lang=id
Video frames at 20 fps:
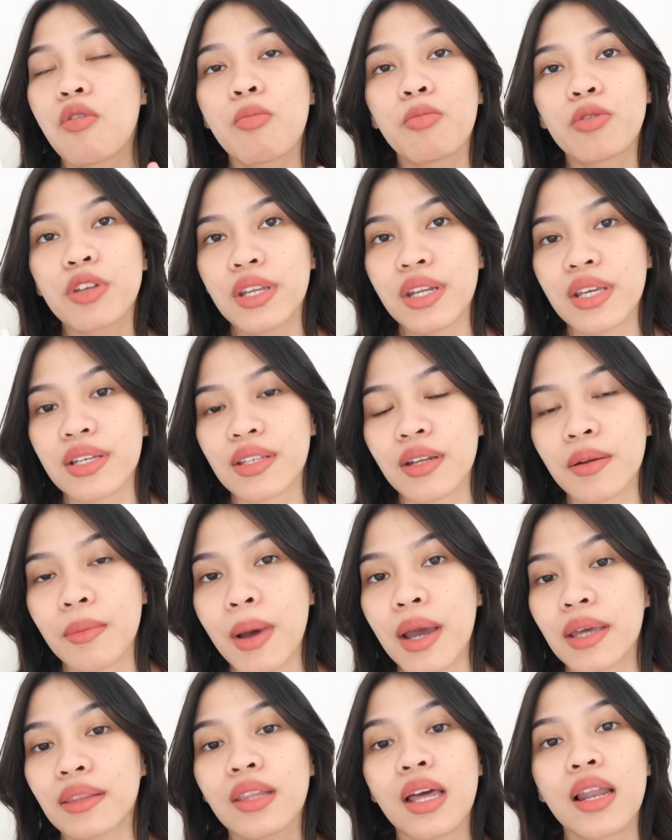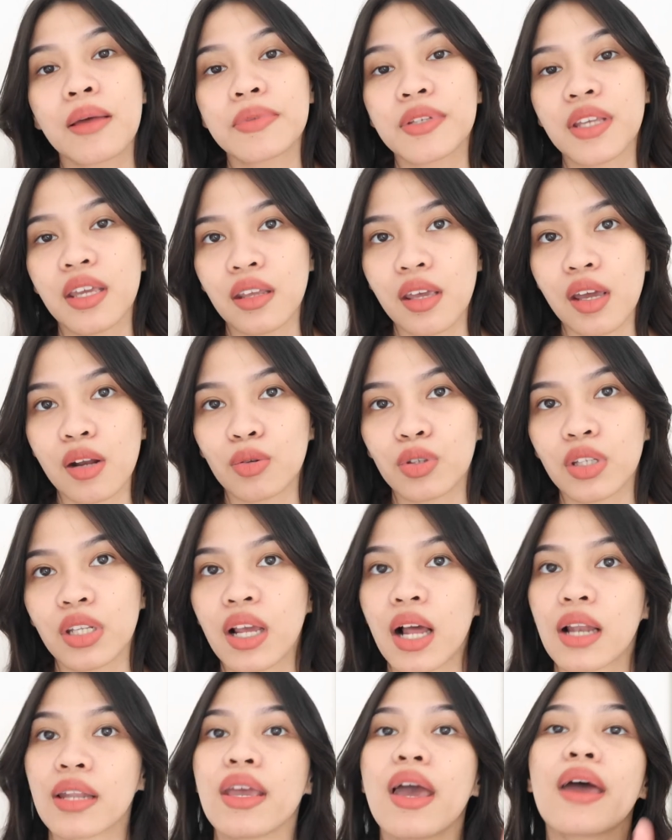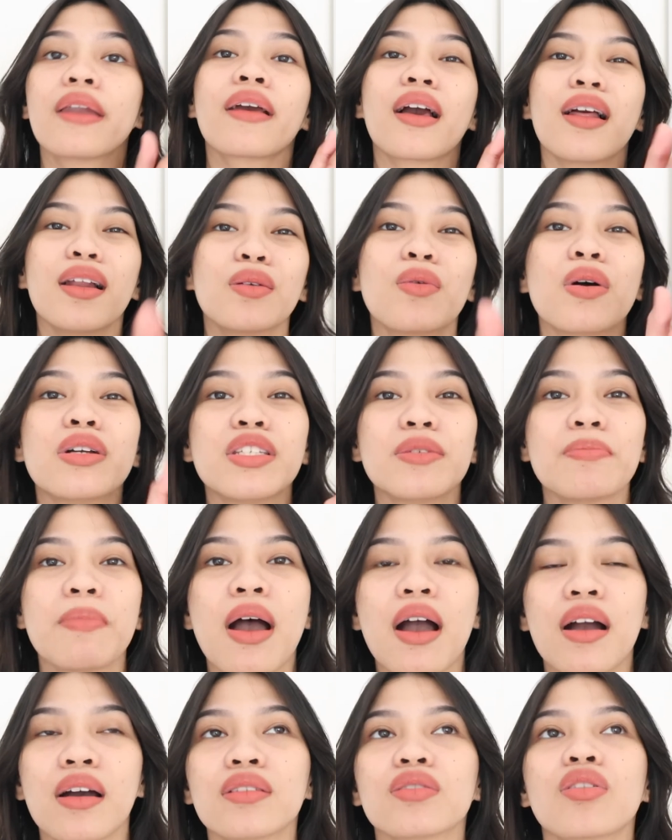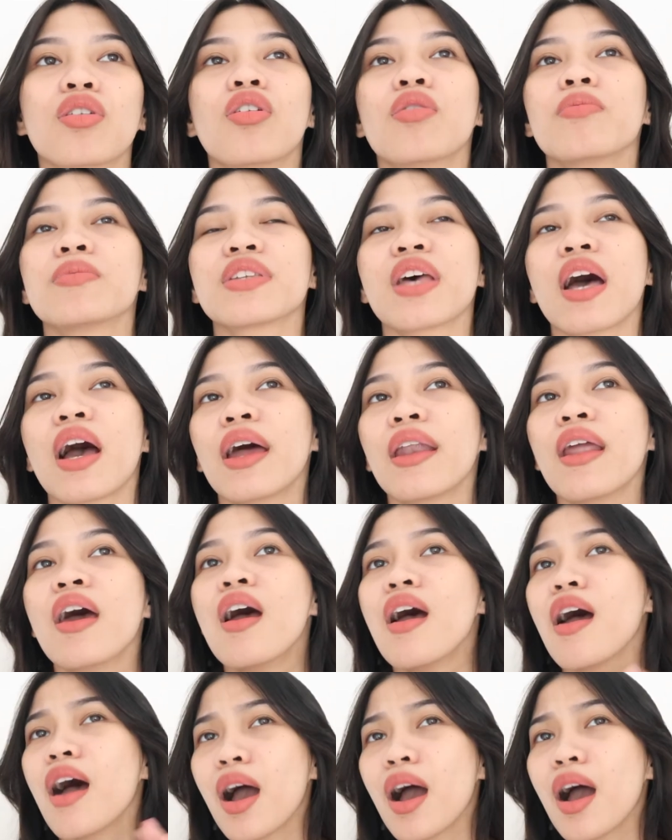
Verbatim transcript: belum punya niacinamide dalam skincare rutin kalian kalian wajib banget kalau misalkan